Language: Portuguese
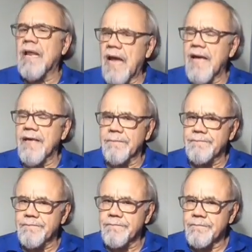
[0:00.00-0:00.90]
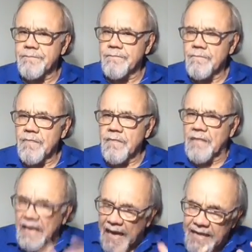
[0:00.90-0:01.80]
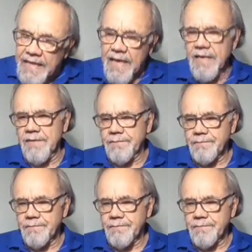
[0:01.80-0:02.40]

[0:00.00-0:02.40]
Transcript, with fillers: Laia. Da Laia é dele.